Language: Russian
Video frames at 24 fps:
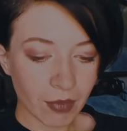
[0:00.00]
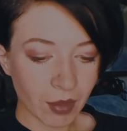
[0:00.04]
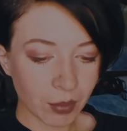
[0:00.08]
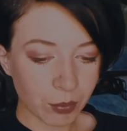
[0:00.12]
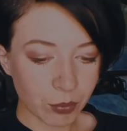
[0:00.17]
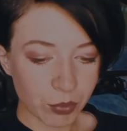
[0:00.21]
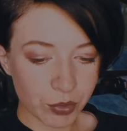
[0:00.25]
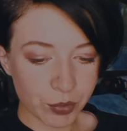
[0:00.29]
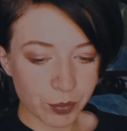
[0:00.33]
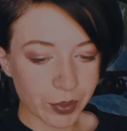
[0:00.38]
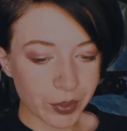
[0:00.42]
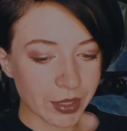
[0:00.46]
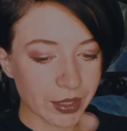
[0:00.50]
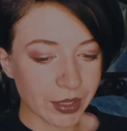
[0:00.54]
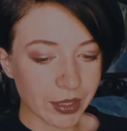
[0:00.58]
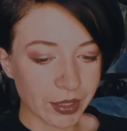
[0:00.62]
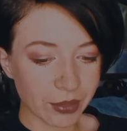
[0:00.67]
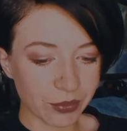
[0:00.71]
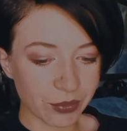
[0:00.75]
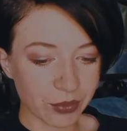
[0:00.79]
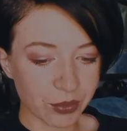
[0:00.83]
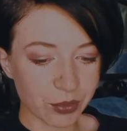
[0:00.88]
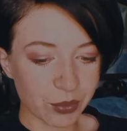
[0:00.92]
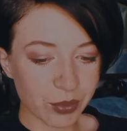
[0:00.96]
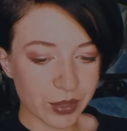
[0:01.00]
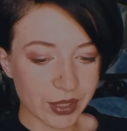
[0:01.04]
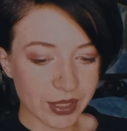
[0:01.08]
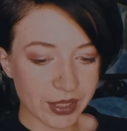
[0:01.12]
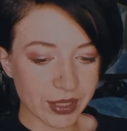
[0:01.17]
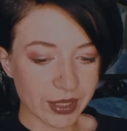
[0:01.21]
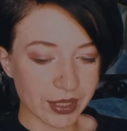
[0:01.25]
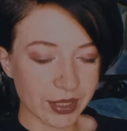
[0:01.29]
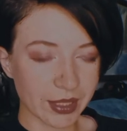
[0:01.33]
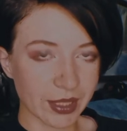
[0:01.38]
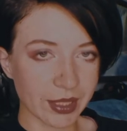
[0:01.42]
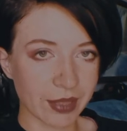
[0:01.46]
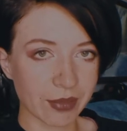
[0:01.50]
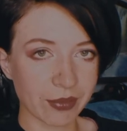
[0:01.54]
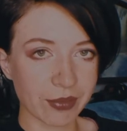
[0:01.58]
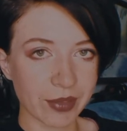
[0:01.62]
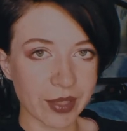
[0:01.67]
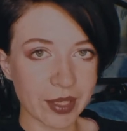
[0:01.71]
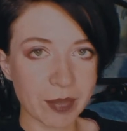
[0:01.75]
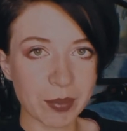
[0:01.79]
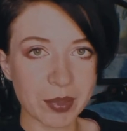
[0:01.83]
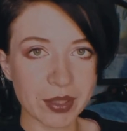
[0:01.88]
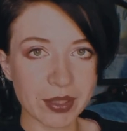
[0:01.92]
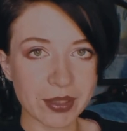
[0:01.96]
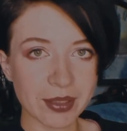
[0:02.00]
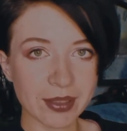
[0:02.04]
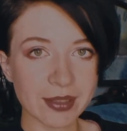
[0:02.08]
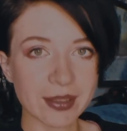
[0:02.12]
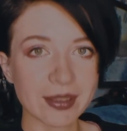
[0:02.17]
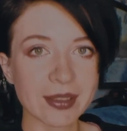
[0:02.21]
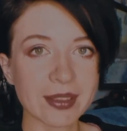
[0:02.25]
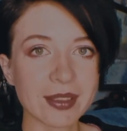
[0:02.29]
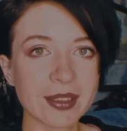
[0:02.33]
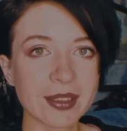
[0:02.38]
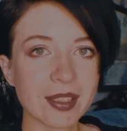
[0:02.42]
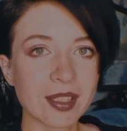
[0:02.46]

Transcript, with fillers: может быть, не в курсе, я временно